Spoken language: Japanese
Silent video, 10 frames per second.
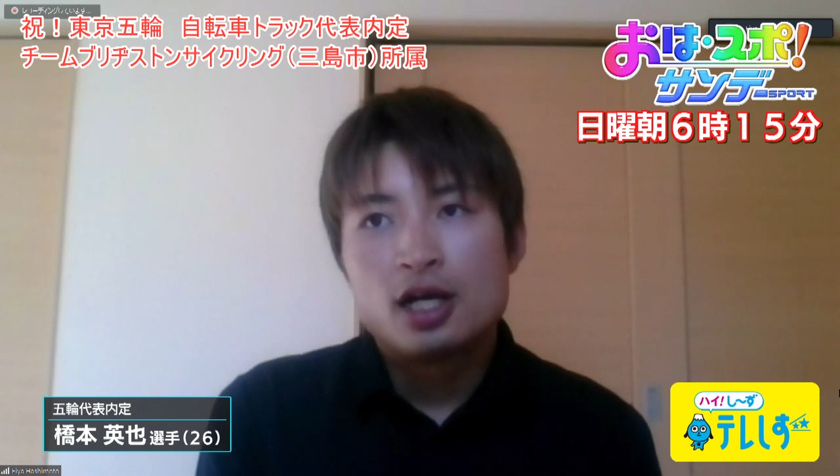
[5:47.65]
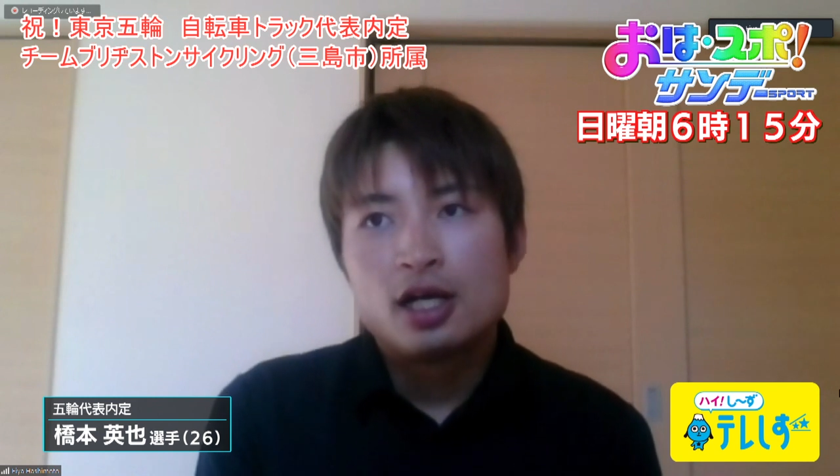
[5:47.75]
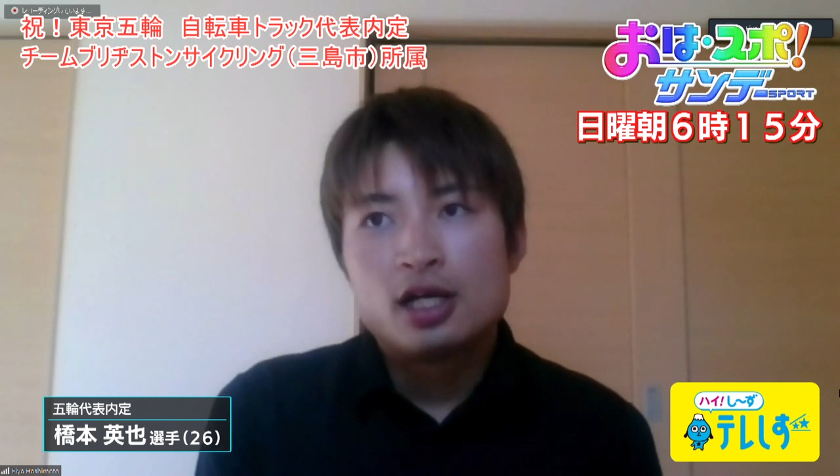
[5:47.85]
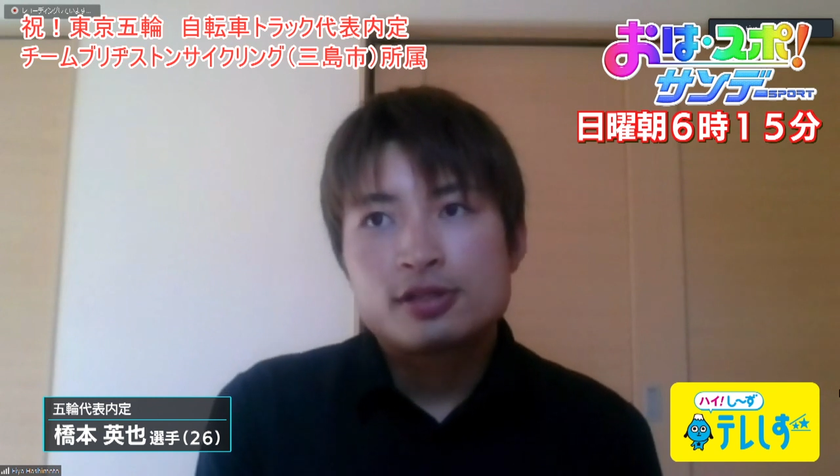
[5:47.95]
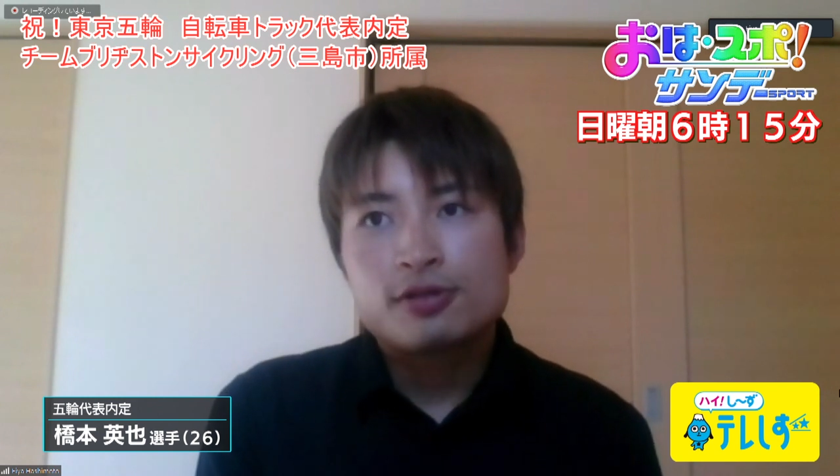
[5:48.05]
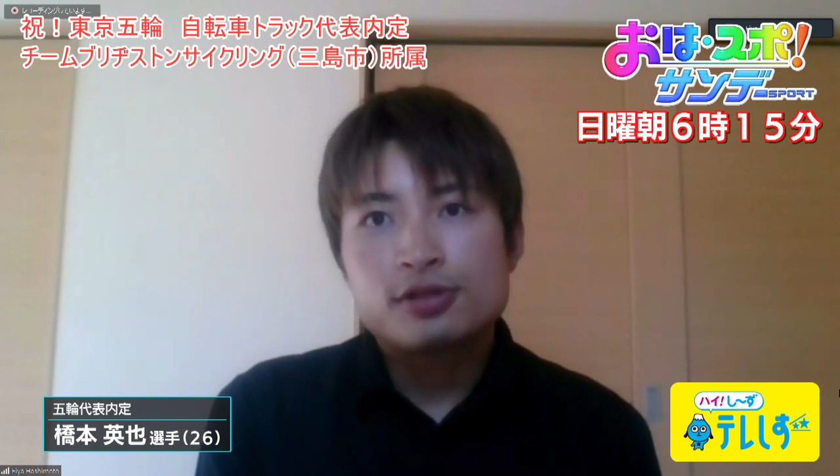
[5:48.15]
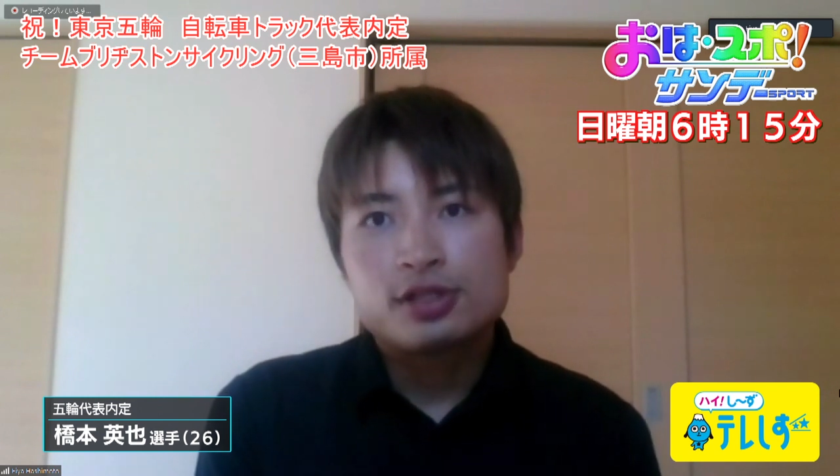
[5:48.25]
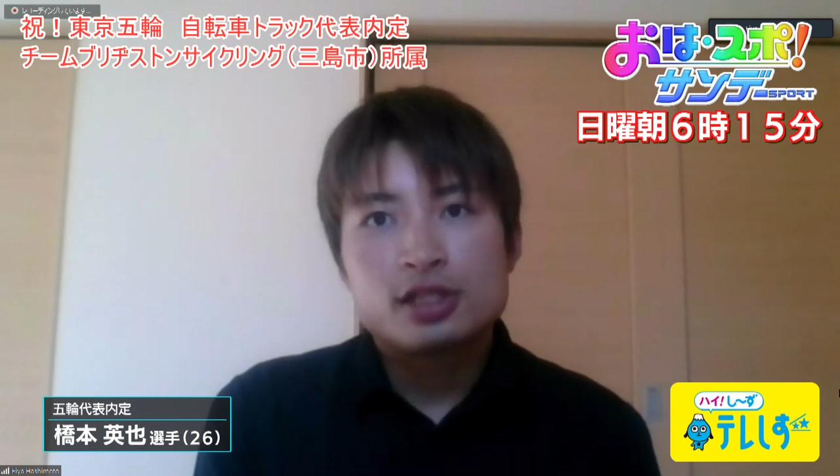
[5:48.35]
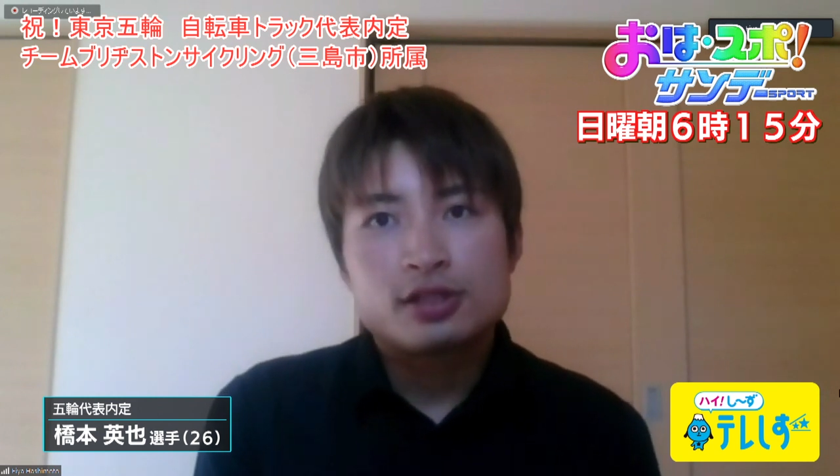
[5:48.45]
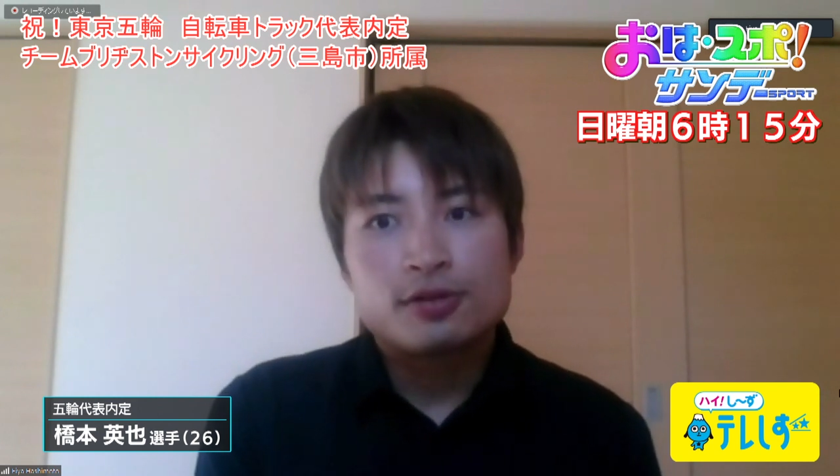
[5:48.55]
少
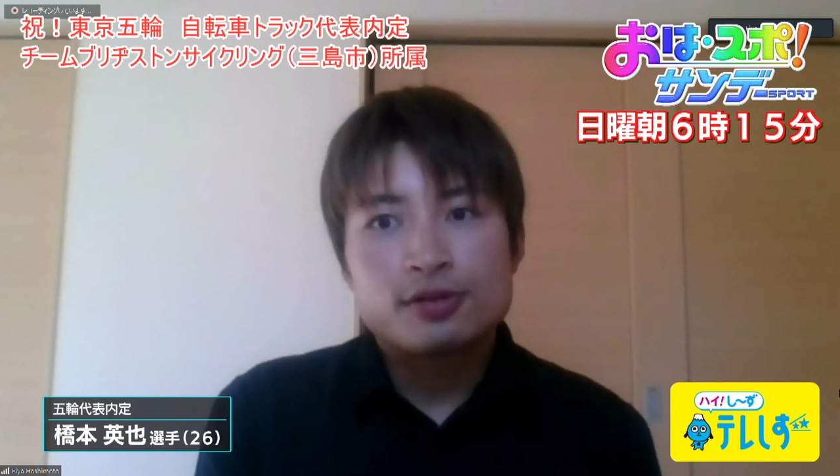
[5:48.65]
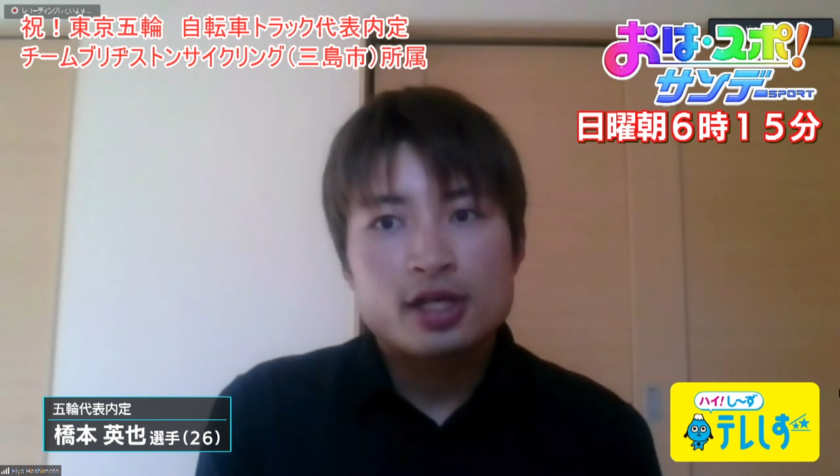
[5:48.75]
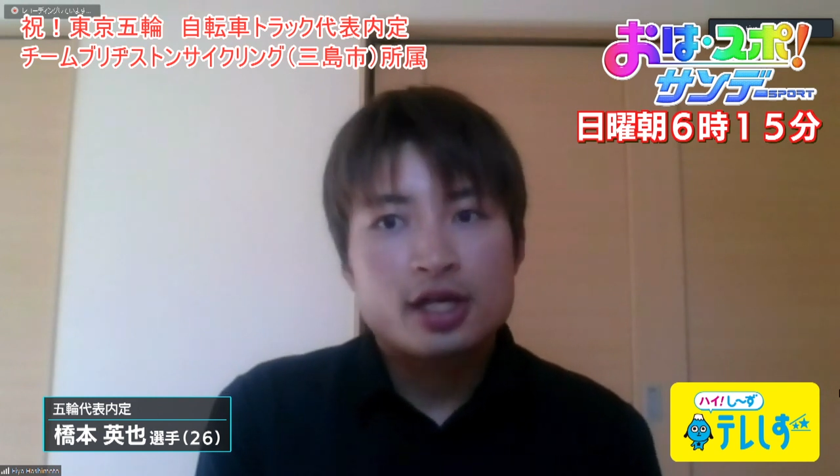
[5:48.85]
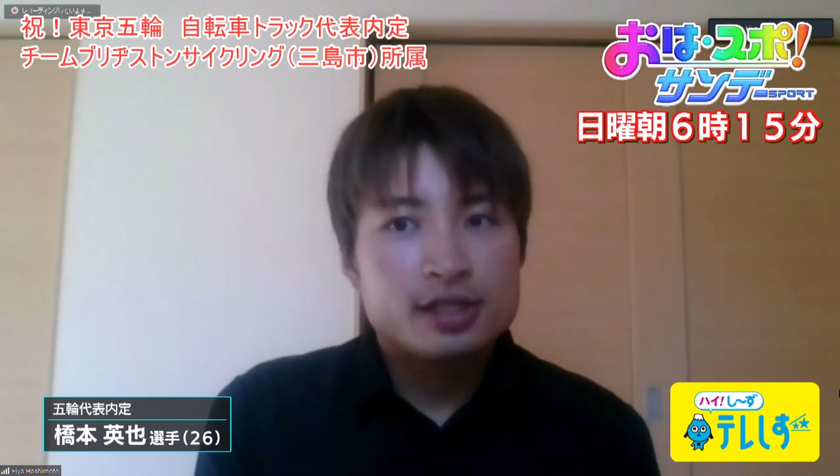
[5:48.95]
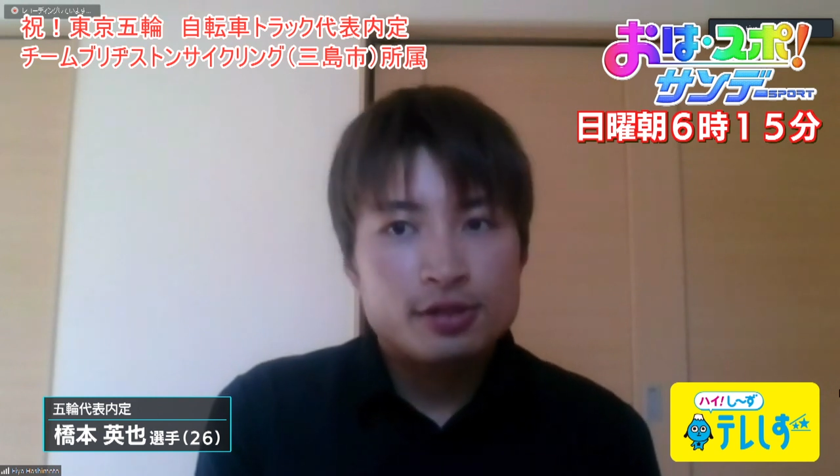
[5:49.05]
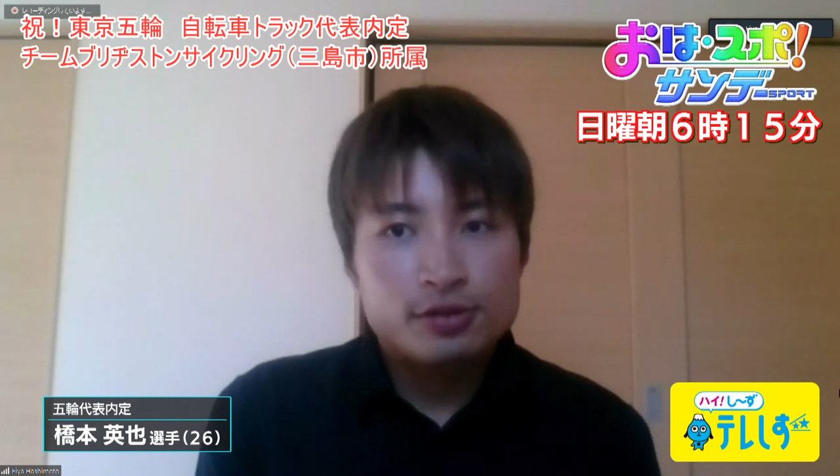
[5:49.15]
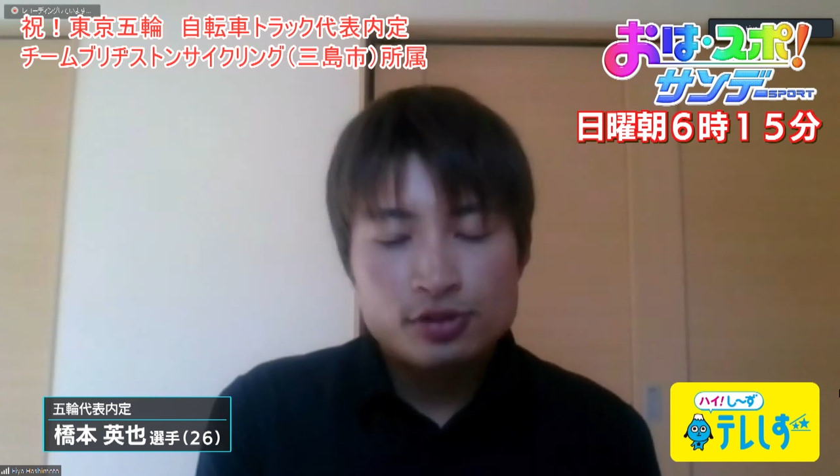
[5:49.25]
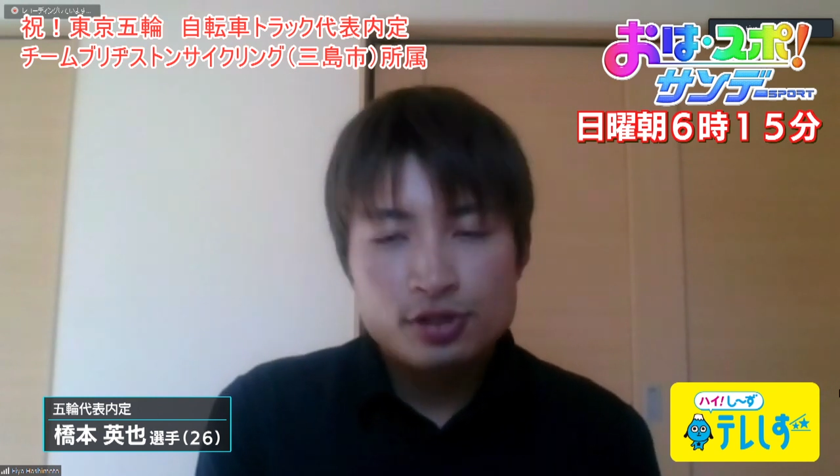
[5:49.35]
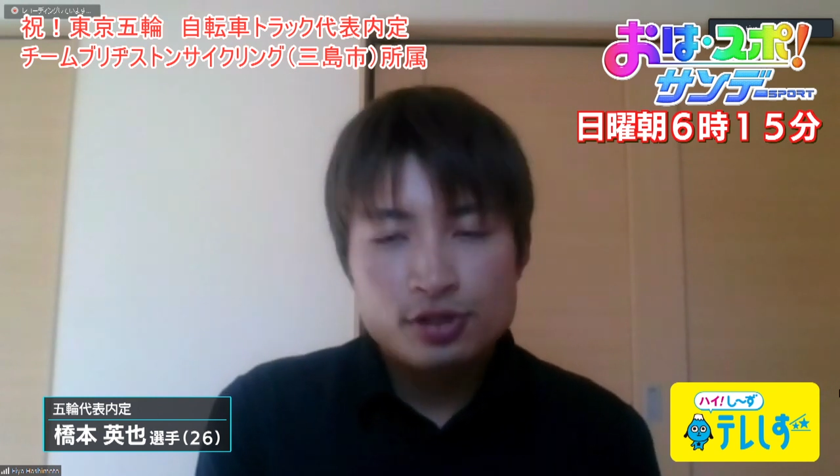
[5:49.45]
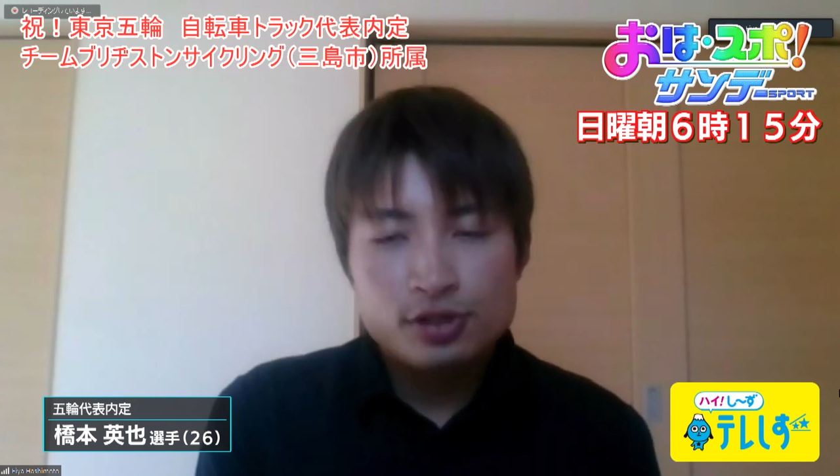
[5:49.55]
しその世界戦の
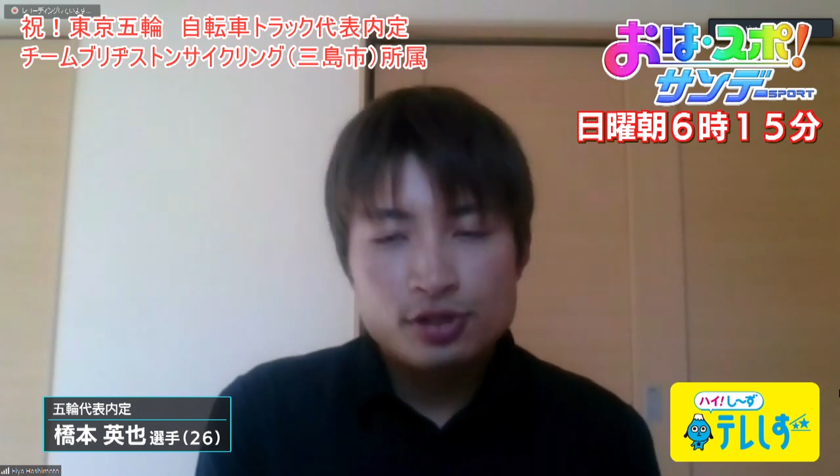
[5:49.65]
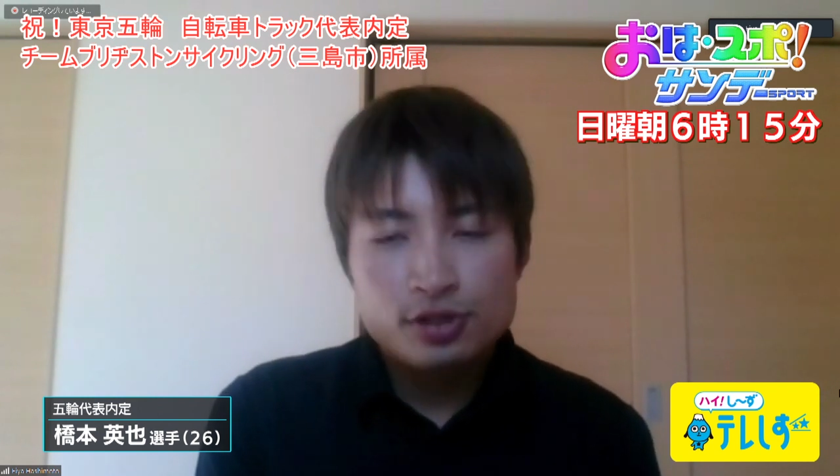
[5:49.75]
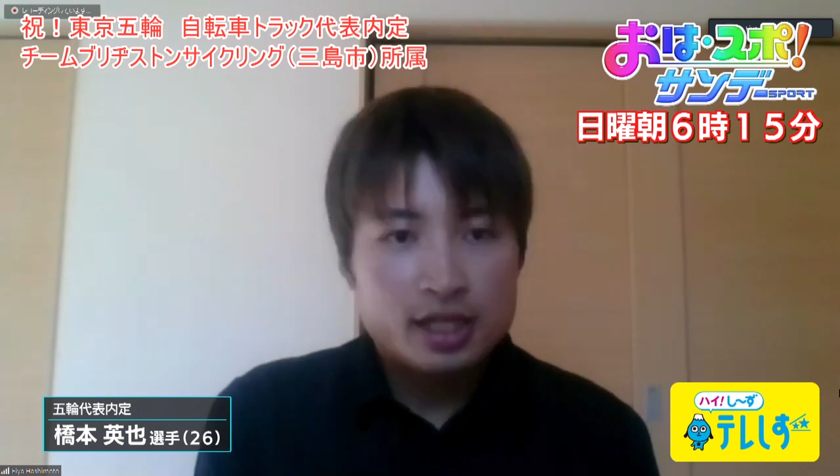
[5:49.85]
順位から